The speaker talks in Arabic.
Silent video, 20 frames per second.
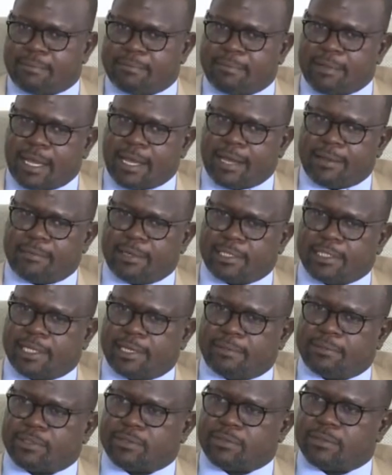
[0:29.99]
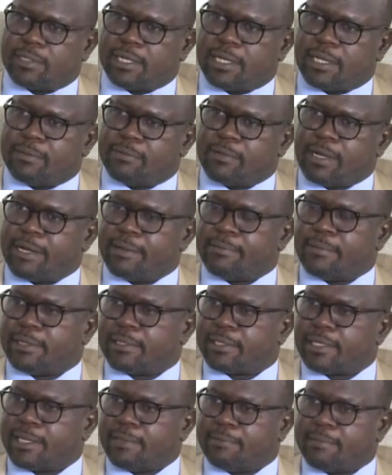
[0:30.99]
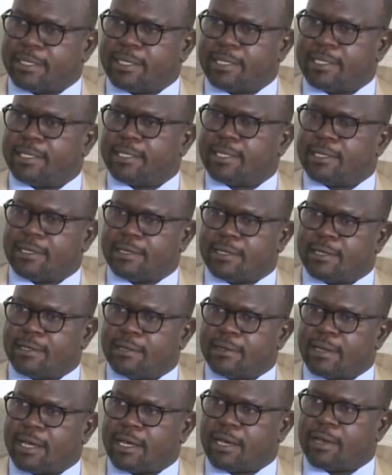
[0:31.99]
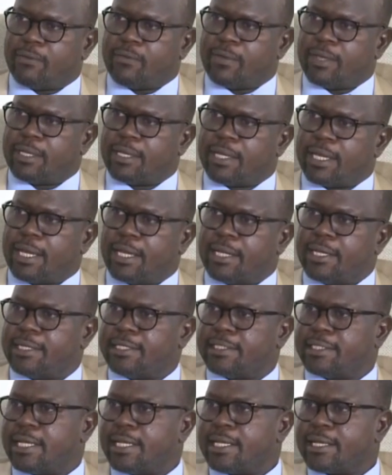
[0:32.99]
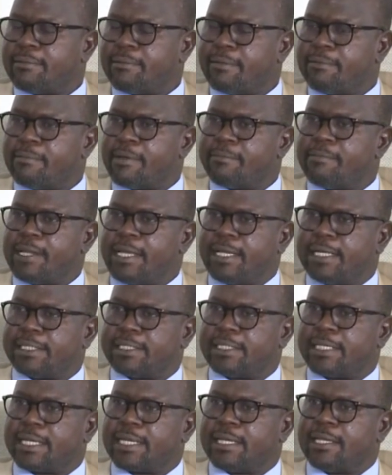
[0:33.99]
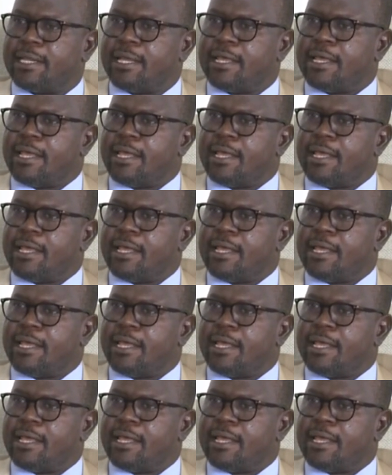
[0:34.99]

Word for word: بيعامل الشعب السوداني معامله طيبه جدا اخويه يعني لذلك ما بنحس لكن